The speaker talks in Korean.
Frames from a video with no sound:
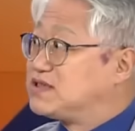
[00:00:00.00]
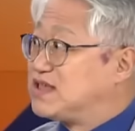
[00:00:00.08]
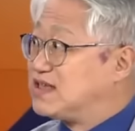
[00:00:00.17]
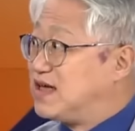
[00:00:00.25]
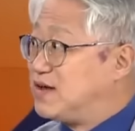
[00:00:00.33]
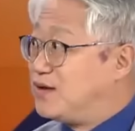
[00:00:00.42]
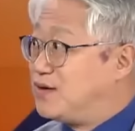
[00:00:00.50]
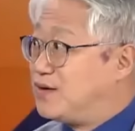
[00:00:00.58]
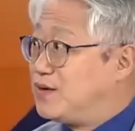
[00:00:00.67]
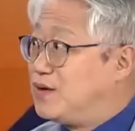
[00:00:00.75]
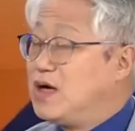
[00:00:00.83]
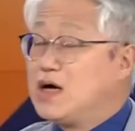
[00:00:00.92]
그러네요,
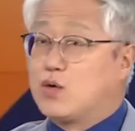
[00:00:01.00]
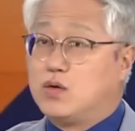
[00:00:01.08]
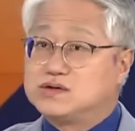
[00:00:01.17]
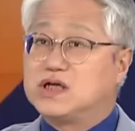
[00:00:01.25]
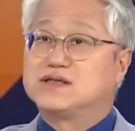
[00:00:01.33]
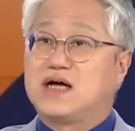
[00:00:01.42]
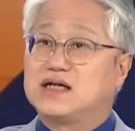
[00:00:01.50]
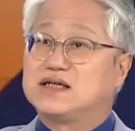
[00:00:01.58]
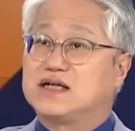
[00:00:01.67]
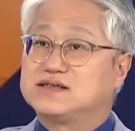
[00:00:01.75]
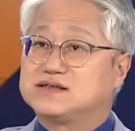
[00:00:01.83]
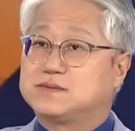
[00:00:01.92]
그러네요, 맞아요.
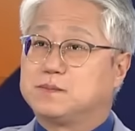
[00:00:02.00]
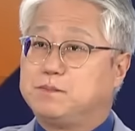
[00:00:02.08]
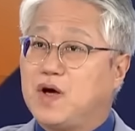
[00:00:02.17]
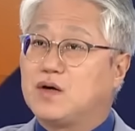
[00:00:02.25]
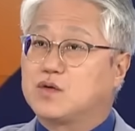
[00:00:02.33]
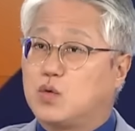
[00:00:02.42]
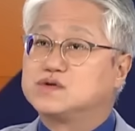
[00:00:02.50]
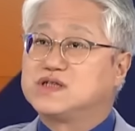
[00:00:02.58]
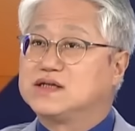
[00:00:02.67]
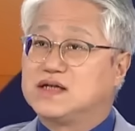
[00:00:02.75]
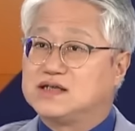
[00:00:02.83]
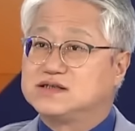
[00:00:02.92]
공산당이라는 면
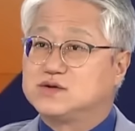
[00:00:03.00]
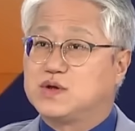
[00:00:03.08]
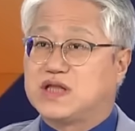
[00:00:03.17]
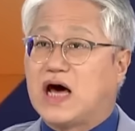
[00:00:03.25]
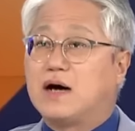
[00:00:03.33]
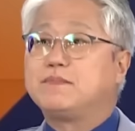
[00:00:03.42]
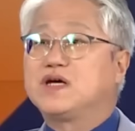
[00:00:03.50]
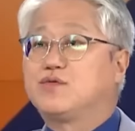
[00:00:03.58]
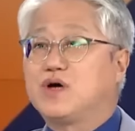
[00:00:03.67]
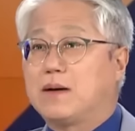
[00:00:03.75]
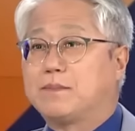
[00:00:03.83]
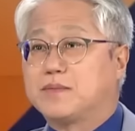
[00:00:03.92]
공산당이죠.
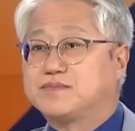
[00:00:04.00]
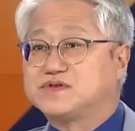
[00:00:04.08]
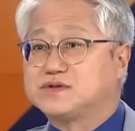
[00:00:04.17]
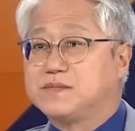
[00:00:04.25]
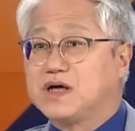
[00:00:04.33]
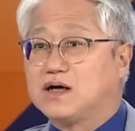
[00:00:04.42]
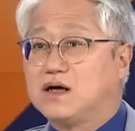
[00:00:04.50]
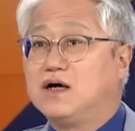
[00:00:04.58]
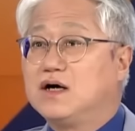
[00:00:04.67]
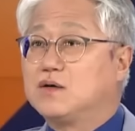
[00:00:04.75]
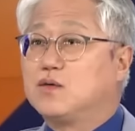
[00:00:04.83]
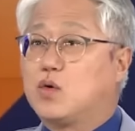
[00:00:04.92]
대한민국의 앞에 붙습니까?
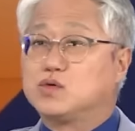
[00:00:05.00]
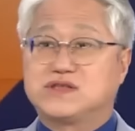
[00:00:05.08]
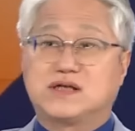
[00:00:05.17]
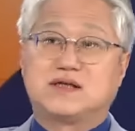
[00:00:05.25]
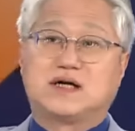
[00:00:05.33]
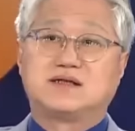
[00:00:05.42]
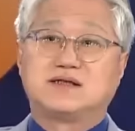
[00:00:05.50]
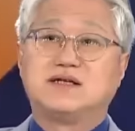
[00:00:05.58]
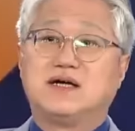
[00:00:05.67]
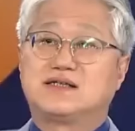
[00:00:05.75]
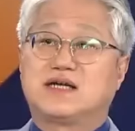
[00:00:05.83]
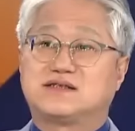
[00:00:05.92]
그럼 공산당은
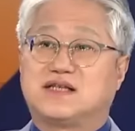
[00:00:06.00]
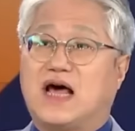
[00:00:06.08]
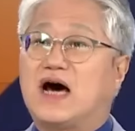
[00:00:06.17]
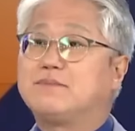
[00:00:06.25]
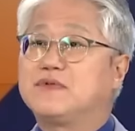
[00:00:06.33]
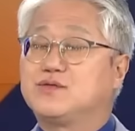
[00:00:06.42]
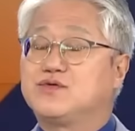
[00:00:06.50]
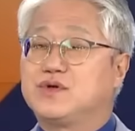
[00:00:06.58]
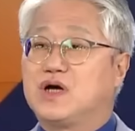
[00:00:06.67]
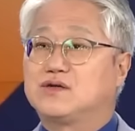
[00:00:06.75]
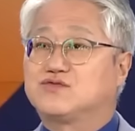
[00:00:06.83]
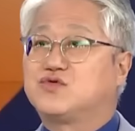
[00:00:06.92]
사실 대한민국
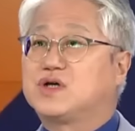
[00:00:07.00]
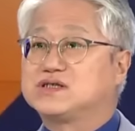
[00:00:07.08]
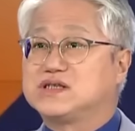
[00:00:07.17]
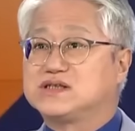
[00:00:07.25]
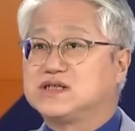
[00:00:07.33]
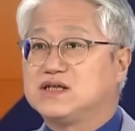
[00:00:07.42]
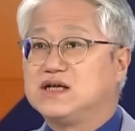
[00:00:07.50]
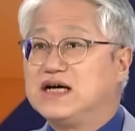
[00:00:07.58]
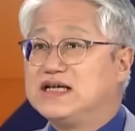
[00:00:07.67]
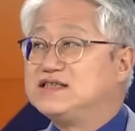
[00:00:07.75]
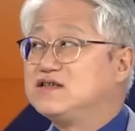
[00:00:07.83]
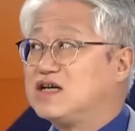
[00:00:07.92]
한국이라는 국가 체제를
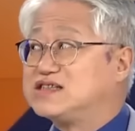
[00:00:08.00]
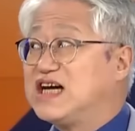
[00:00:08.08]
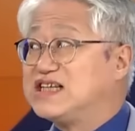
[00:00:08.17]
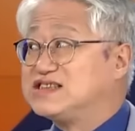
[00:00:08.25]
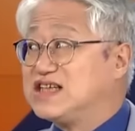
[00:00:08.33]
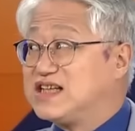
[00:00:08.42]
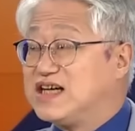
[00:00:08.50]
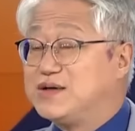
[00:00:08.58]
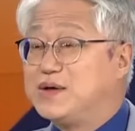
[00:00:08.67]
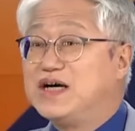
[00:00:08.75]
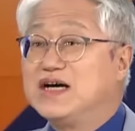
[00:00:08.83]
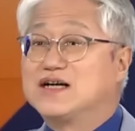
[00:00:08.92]
인정하지 않잖아요.
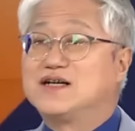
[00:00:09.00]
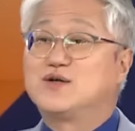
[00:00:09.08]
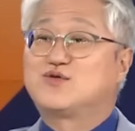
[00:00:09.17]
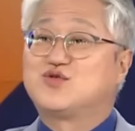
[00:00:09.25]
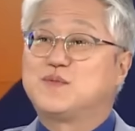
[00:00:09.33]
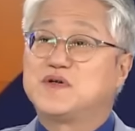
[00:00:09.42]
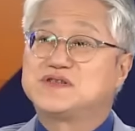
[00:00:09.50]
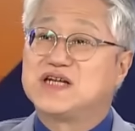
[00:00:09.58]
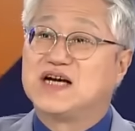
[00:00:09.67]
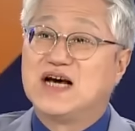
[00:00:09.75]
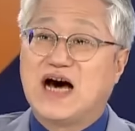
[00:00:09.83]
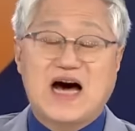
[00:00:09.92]
아하. 그리고 두
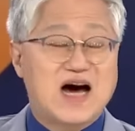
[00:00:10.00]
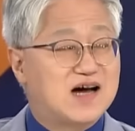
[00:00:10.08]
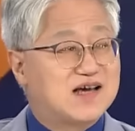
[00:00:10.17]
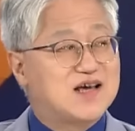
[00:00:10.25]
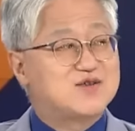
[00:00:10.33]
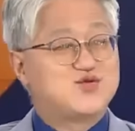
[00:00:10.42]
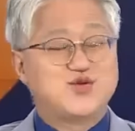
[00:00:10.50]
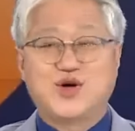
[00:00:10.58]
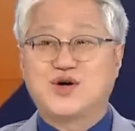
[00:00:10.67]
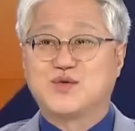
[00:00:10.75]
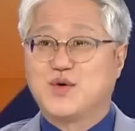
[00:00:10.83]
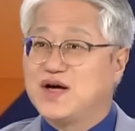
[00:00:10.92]
번째 하계
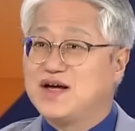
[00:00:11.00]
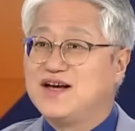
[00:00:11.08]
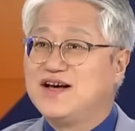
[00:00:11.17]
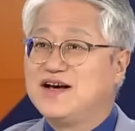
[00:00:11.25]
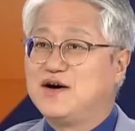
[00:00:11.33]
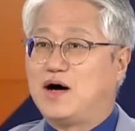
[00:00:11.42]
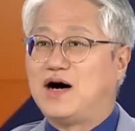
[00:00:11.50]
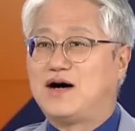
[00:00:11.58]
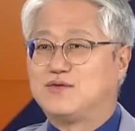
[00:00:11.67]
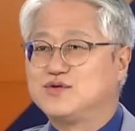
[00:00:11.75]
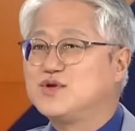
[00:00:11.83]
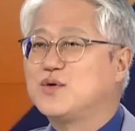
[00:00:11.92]
수련회 아,
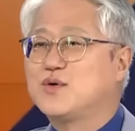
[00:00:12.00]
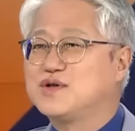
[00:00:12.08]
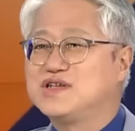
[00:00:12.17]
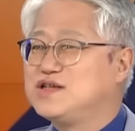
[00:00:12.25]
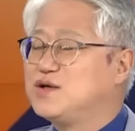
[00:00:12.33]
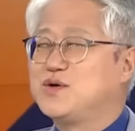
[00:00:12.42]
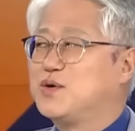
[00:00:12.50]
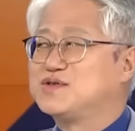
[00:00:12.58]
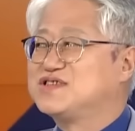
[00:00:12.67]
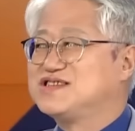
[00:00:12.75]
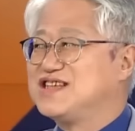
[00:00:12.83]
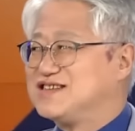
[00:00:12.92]
운동권은 이런 용어
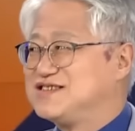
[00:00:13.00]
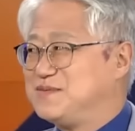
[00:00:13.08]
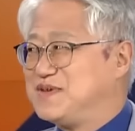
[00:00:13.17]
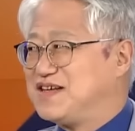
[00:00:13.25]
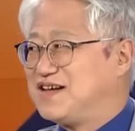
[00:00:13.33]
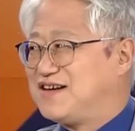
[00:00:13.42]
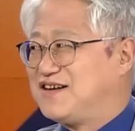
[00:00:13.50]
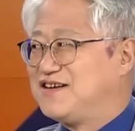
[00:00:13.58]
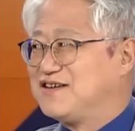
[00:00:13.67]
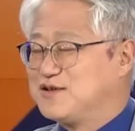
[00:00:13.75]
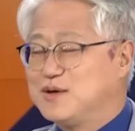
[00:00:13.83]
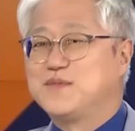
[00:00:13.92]
쓰지 않습니다. 어, 그래요?
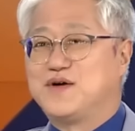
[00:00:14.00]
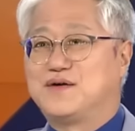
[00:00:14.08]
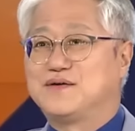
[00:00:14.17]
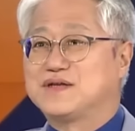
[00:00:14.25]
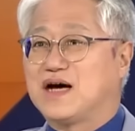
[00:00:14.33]
아, 그럼요.